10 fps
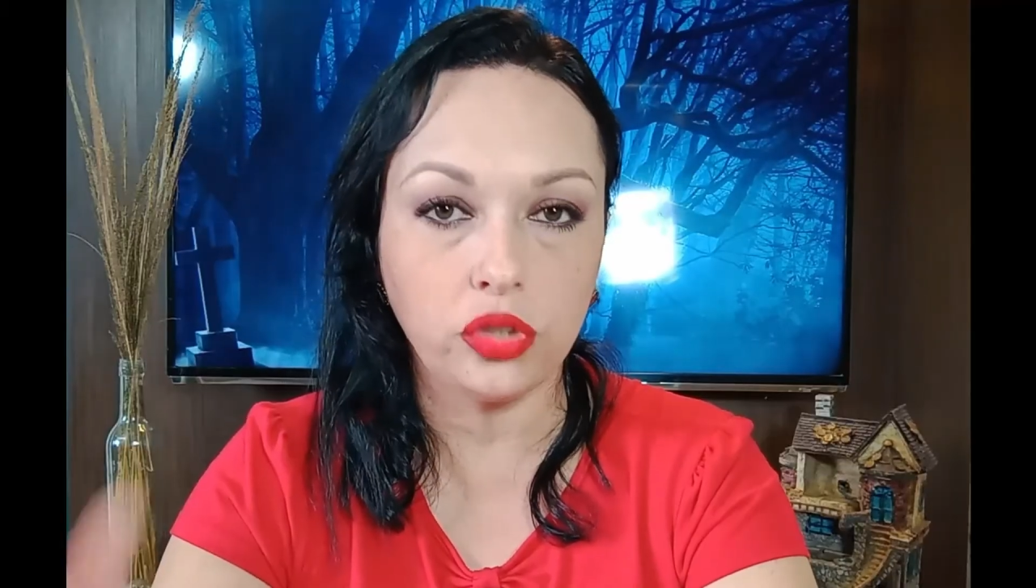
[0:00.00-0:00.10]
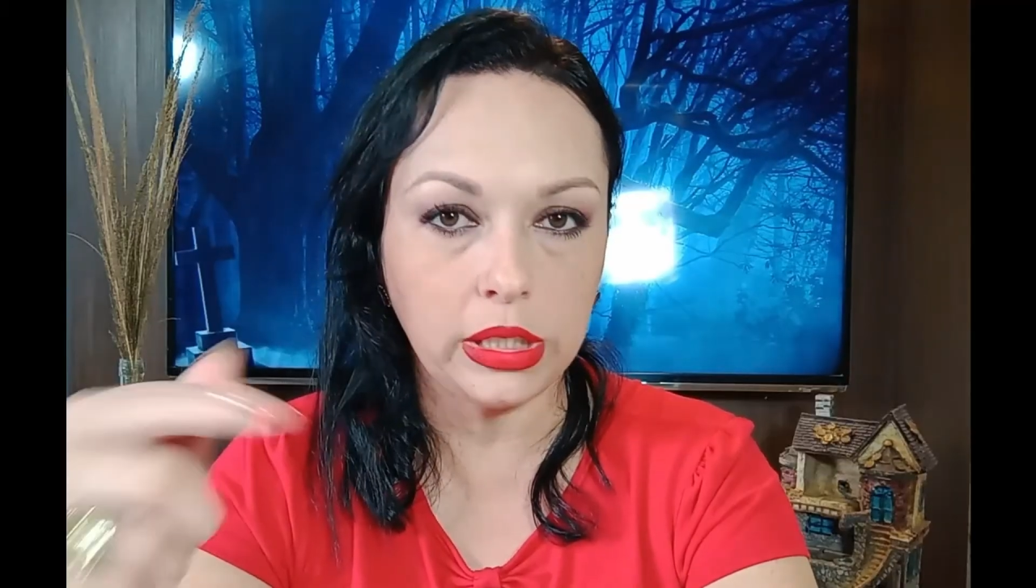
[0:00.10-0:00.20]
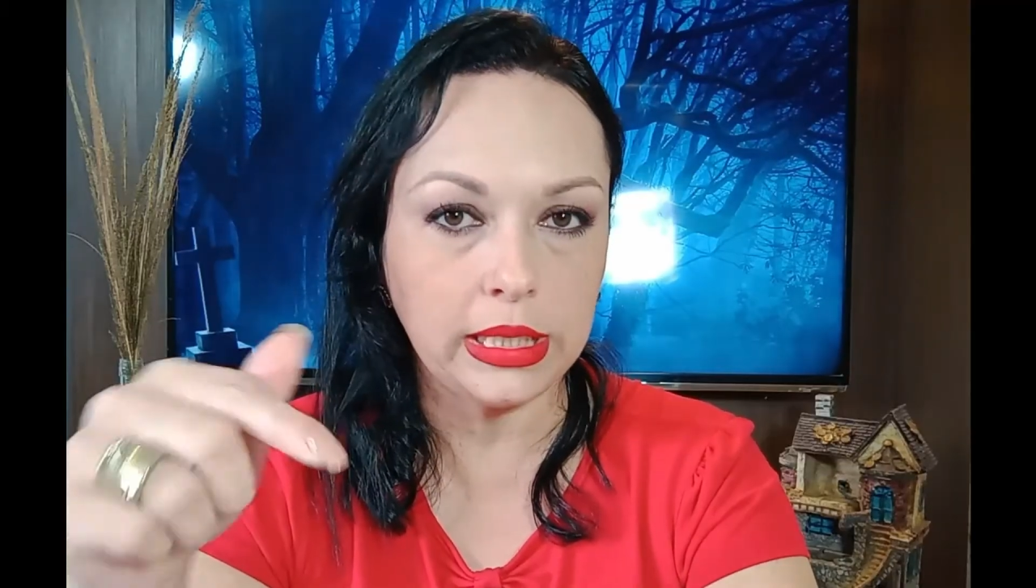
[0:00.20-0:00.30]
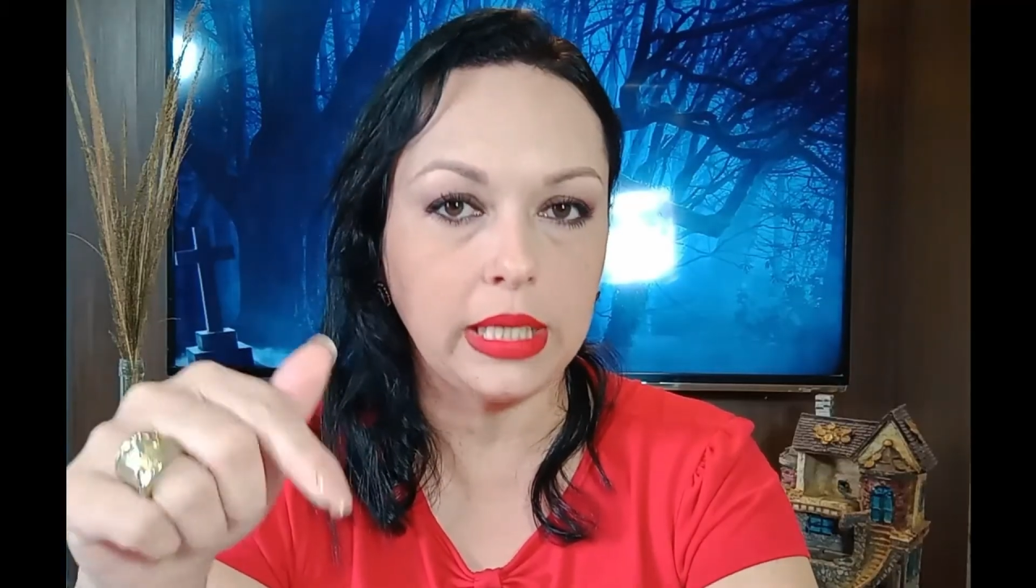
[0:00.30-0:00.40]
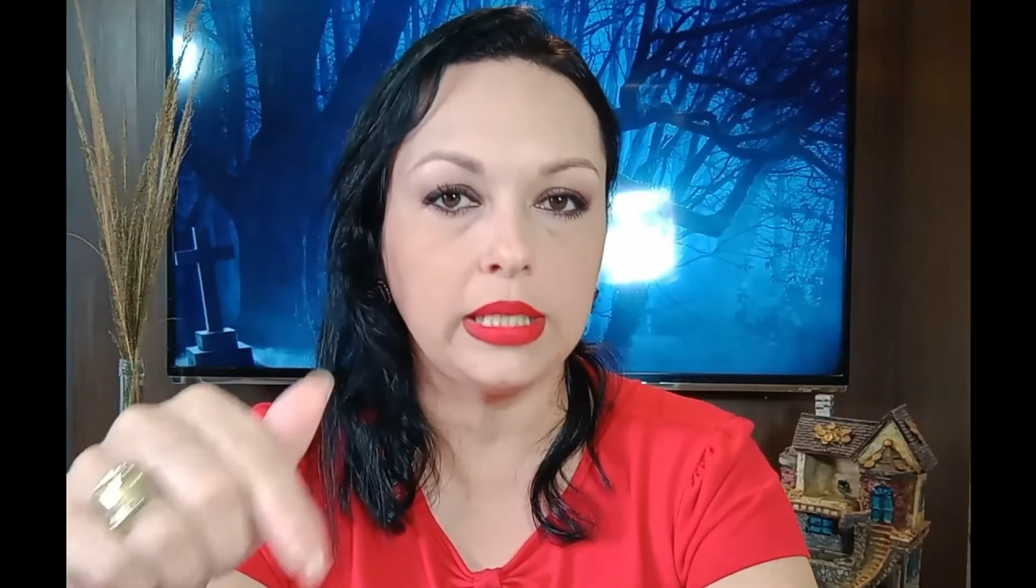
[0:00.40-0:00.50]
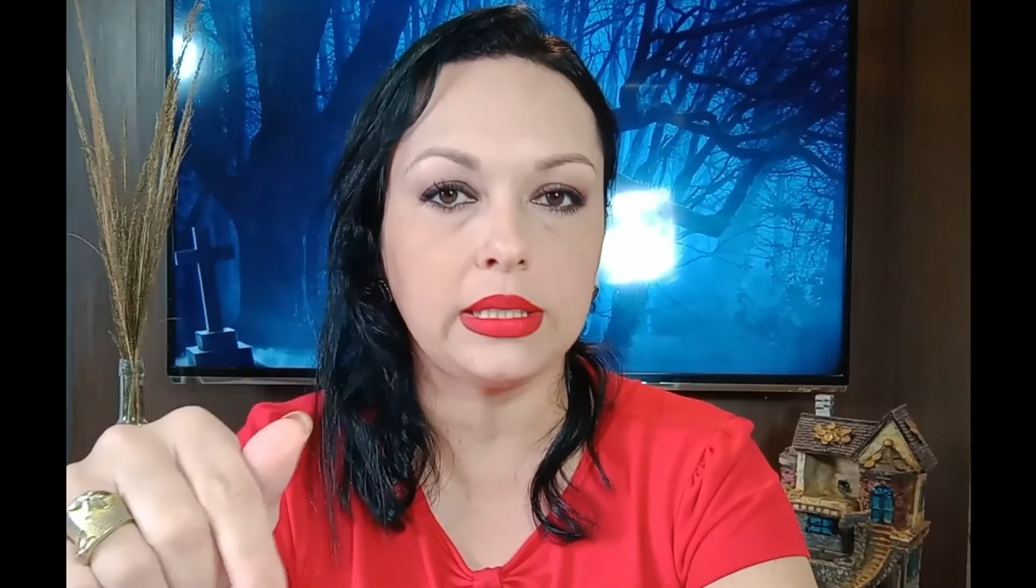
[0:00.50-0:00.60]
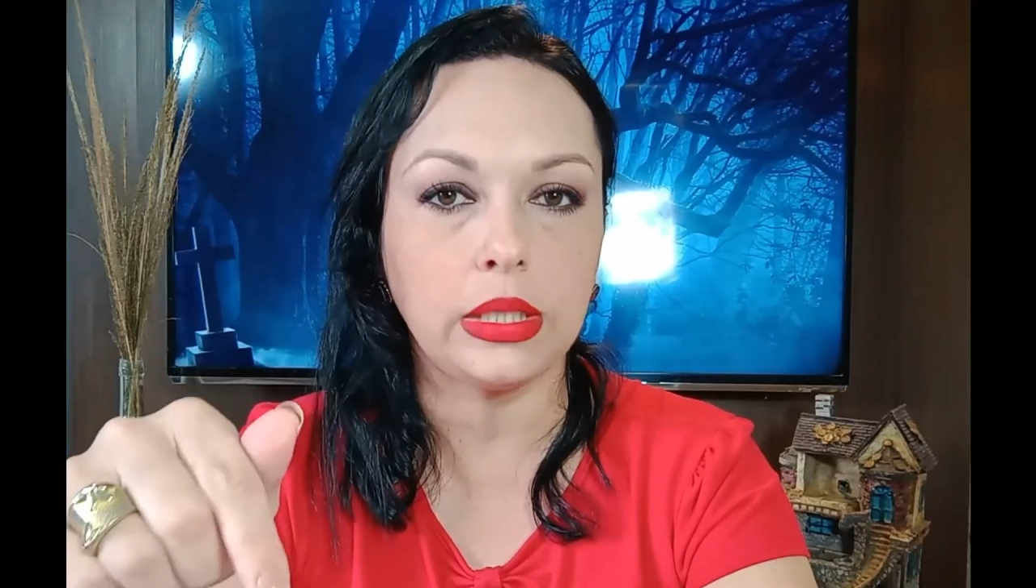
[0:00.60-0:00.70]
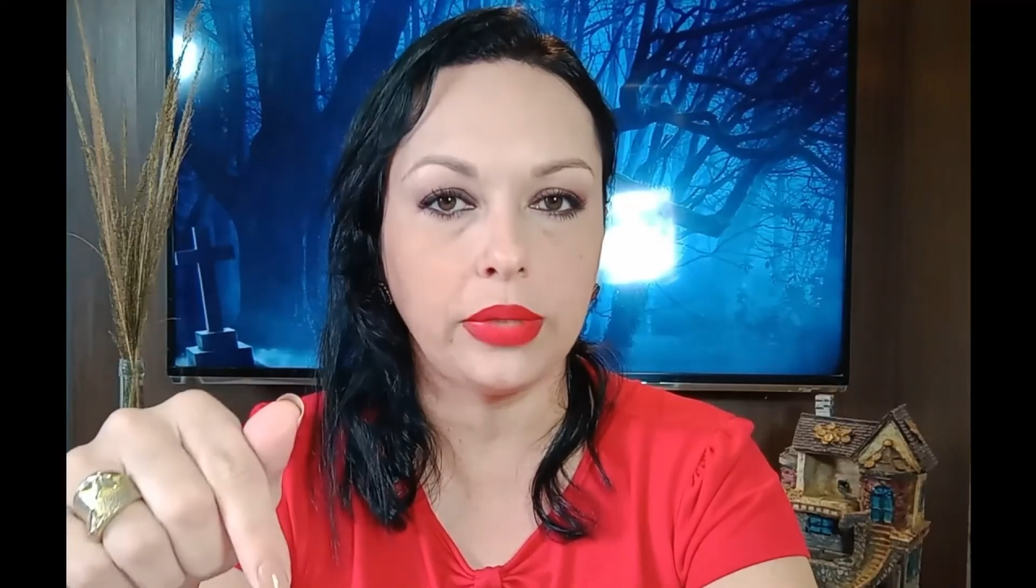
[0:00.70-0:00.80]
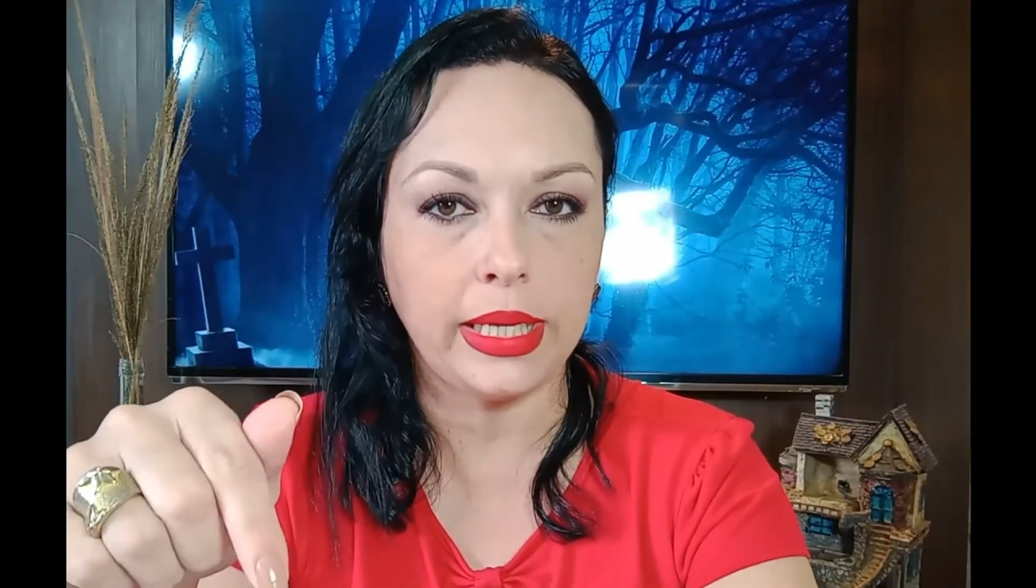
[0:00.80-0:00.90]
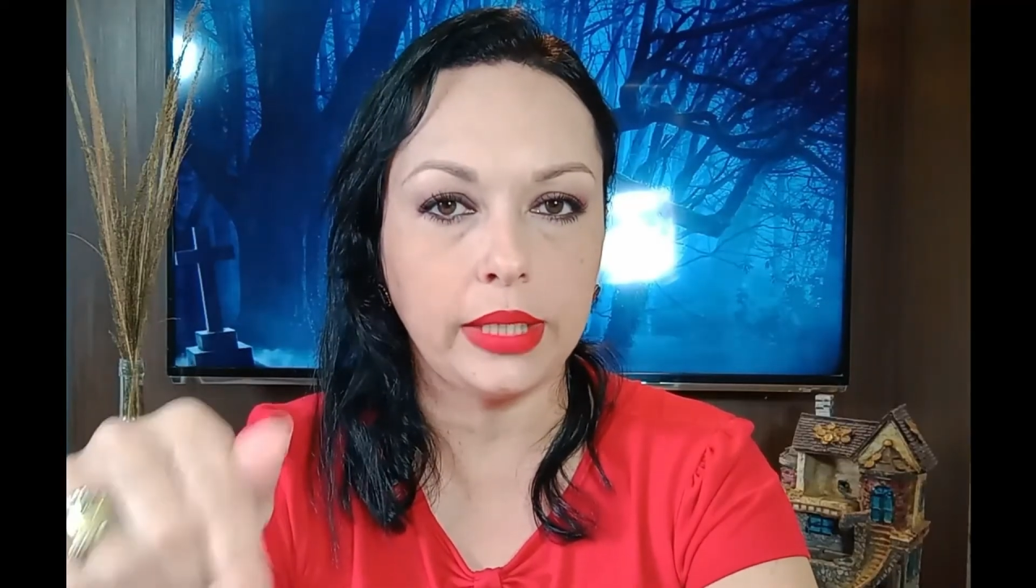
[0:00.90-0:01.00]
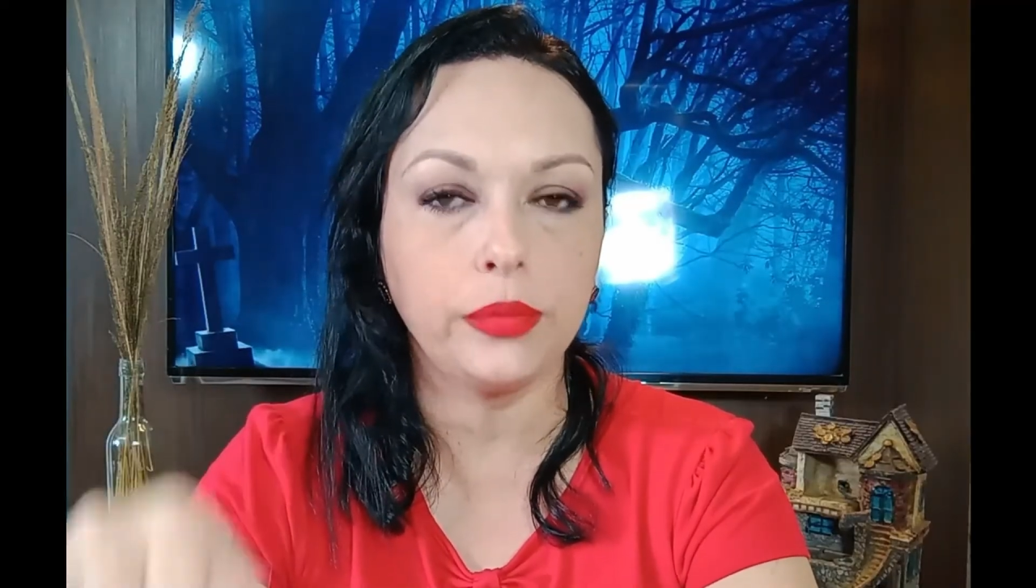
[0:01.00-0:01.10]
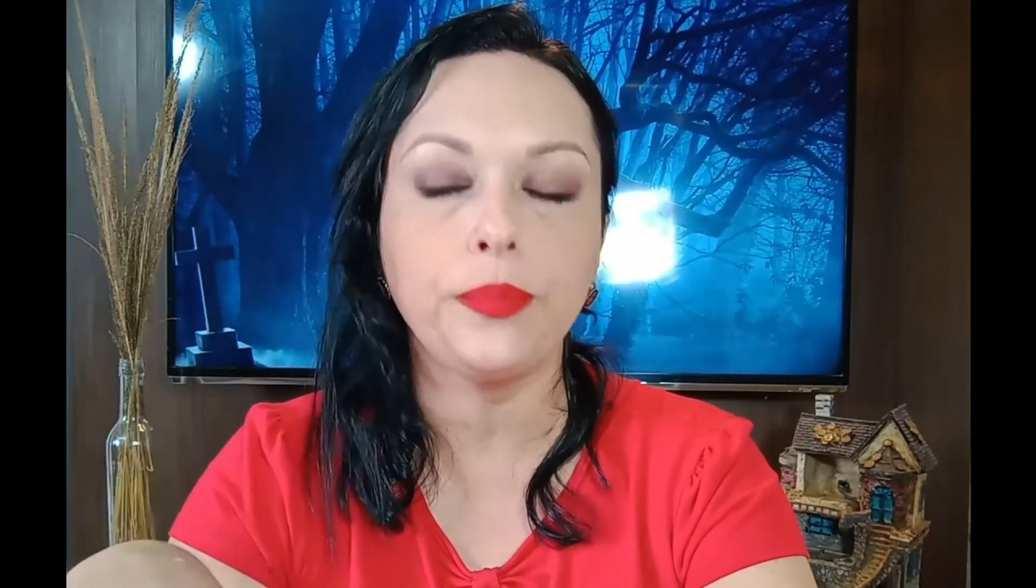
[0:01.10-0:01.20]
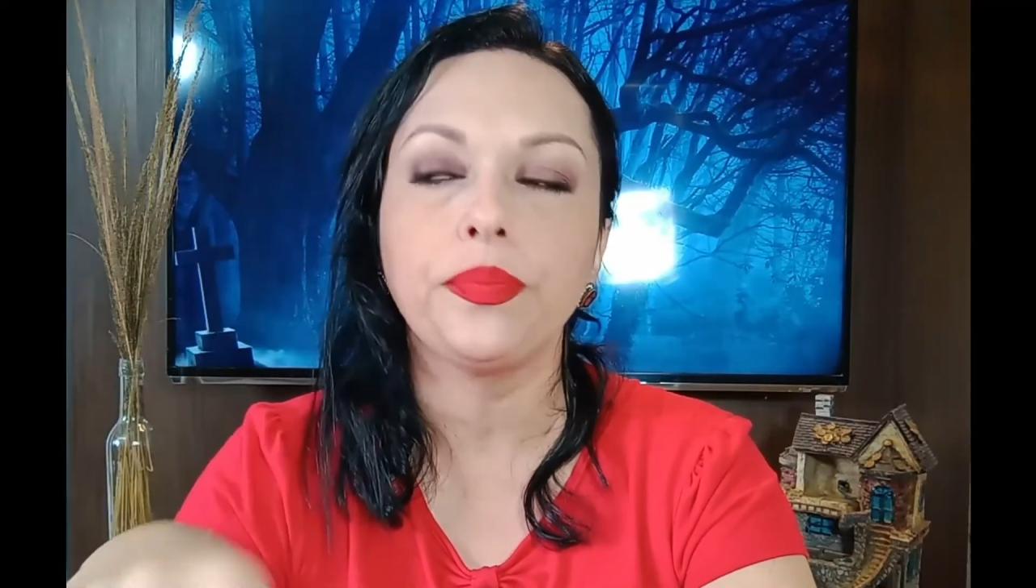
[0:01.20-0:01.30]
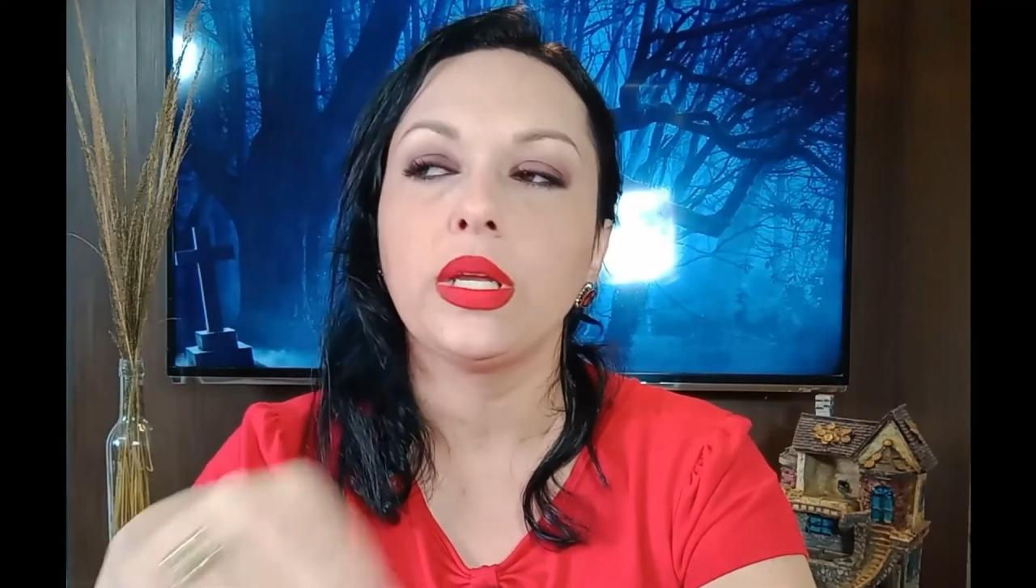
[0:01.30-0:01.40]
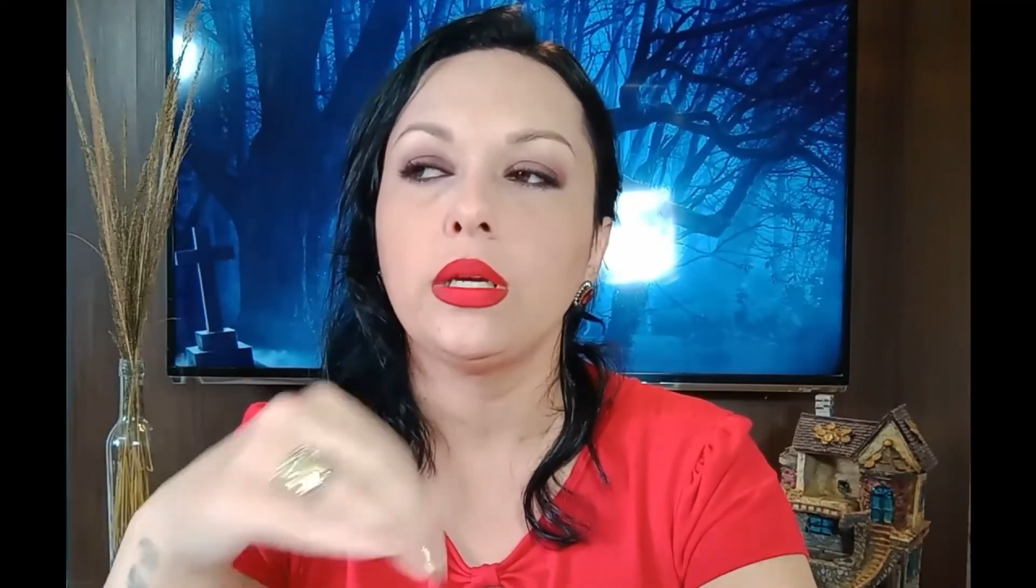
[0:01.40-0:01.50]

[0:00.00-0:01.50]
hoje ele está restaurado